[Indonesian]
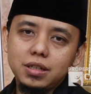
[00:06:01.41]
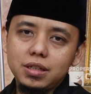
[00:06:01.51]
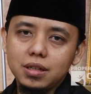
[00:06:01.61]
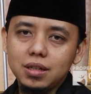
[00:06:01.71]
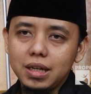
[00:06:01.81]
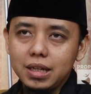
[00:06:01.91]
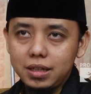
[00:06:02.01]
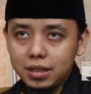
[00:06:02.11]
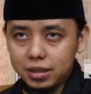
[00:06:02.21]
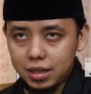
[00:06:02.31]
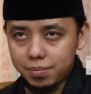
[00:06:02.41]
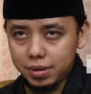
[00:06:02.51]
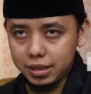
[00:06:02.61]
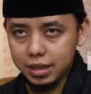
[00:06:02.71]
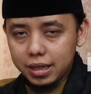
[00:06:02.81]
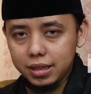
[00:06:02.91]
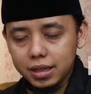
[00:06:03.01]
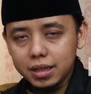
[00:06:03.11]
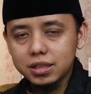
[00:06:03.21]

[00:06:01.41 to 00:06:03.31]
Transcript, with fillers: dia, dia tidak melihat dengan